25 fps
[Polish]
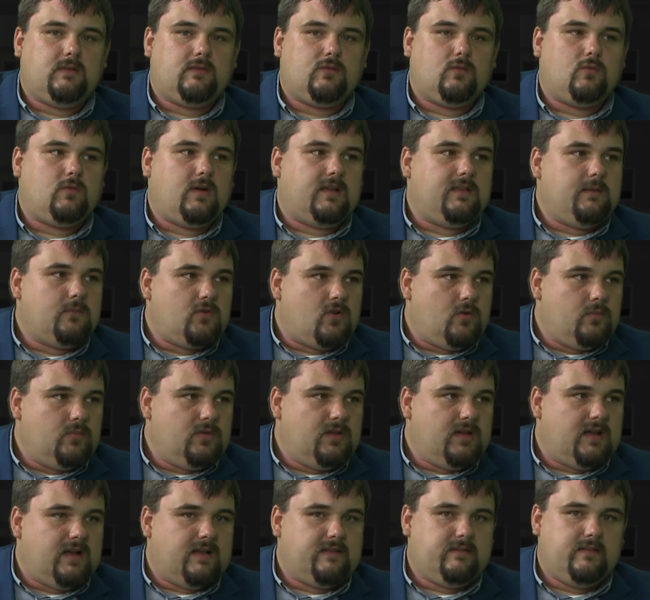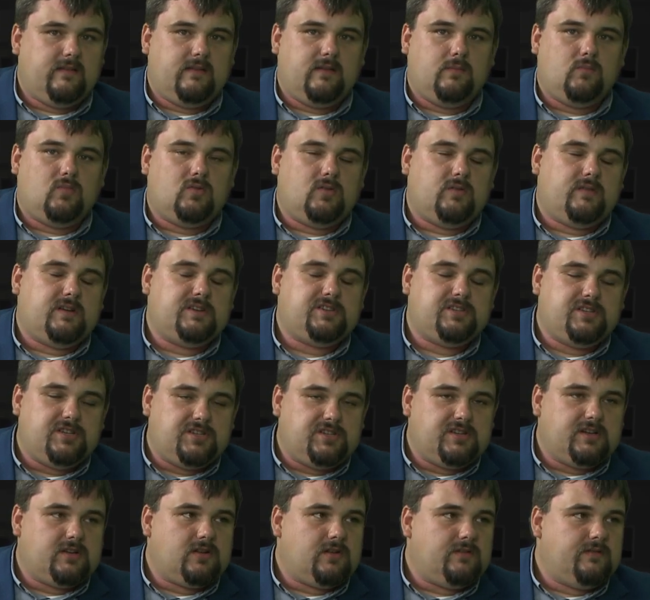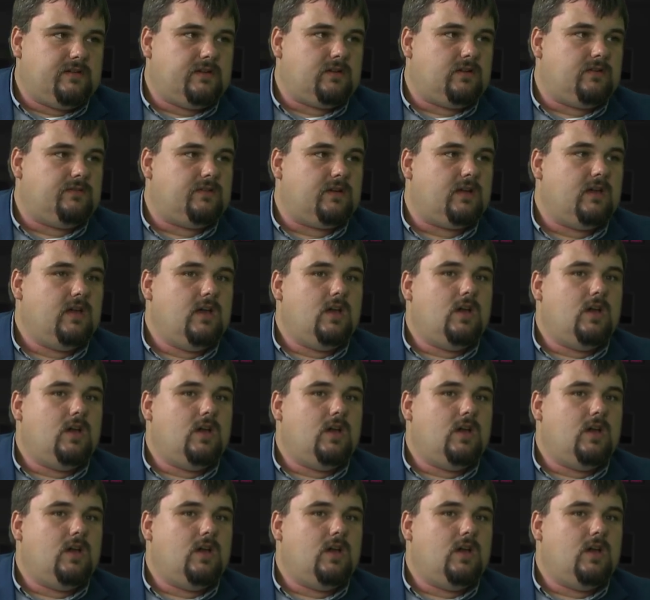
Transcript: z układem komunikacyjnym, budowa ścieżek rowerowych,